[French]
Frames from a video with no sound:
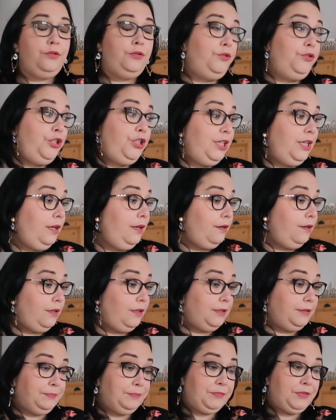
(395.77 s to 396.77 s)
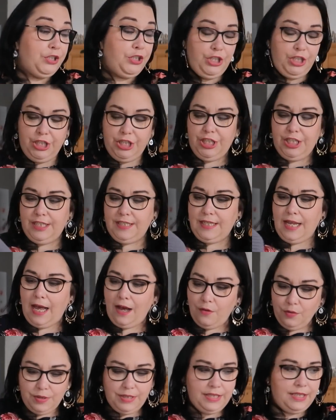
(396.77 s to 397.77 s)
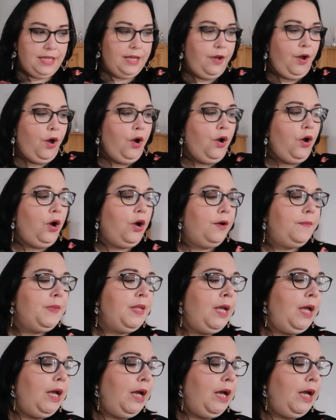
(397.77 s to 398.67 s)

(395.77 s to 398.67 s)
de chez euh, Gigi's House qui est hors,